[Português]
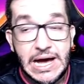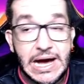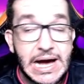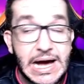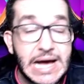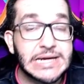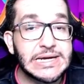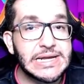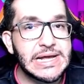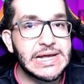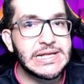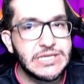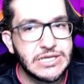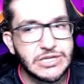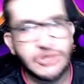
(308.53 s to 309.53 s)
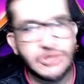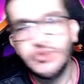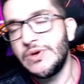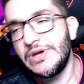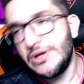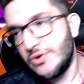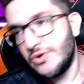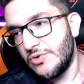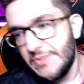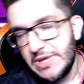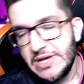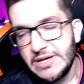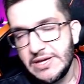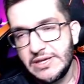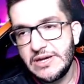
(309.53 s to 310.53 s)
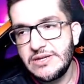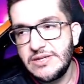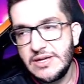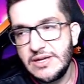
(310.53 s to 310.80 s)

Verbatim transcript: acredito eu que a